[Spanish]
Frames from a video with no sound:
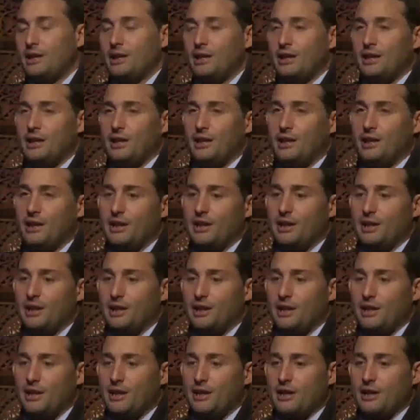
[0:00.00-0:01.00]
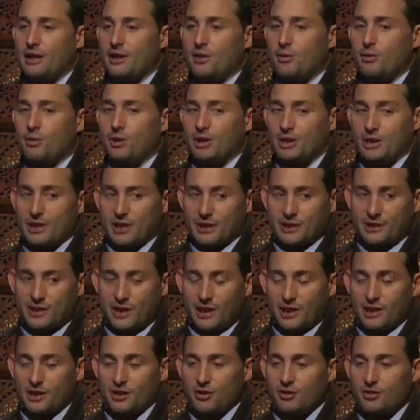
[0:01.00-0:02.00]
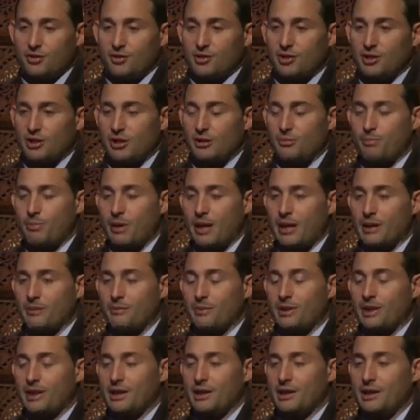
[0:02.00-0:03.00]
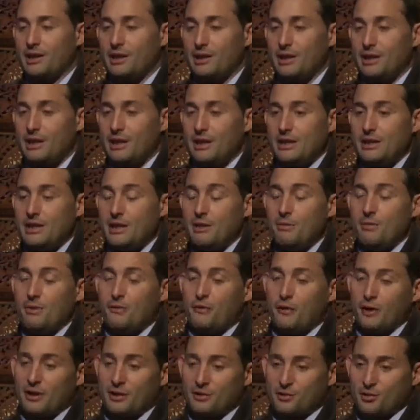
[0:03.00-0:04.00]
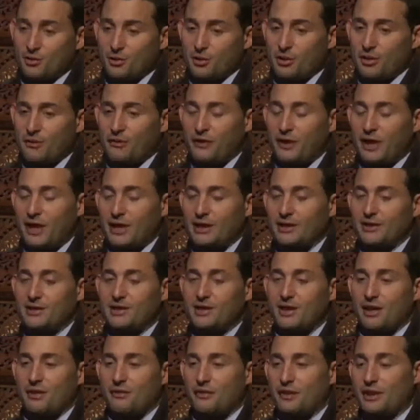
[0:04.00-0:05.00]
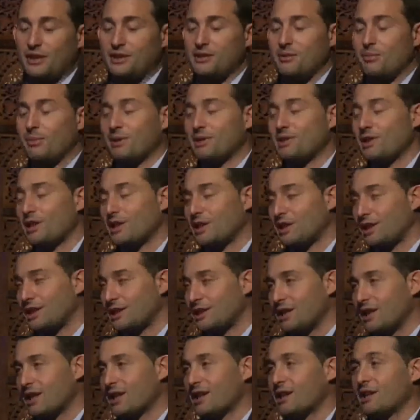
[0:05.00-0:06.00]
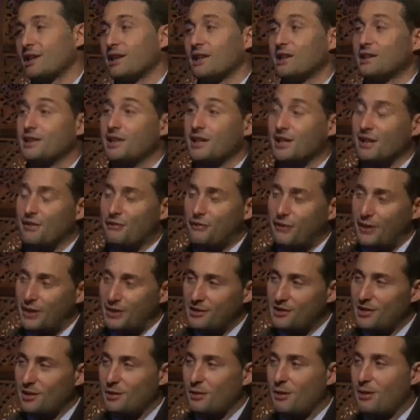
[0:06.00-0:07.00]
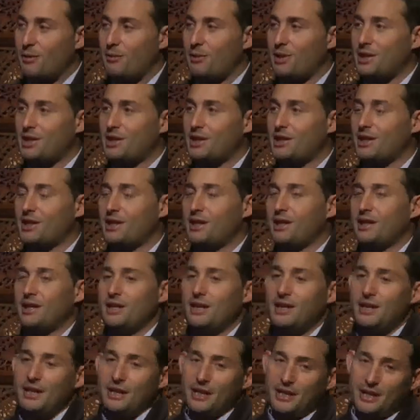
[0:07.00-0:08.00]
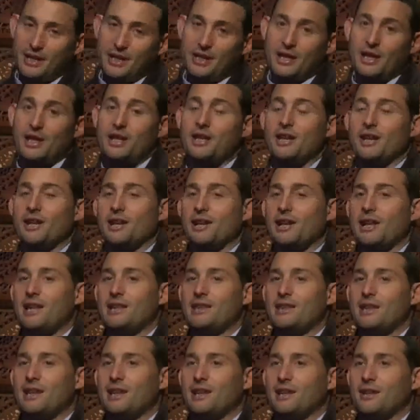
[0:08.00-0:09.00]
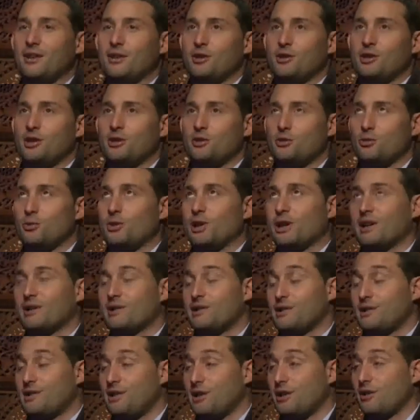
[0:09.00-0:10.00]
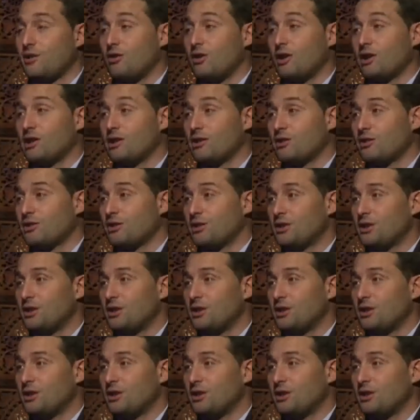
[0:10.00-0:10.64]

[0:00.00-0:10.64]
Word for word: Eh, jugué tres años en el Parma. Eh, me fui al sur de Francia, de Francia pasé a Inglaterra, de Inglaterra a Francia nuevamente y de ahí a Irlanda, donde estuve casi cinco años.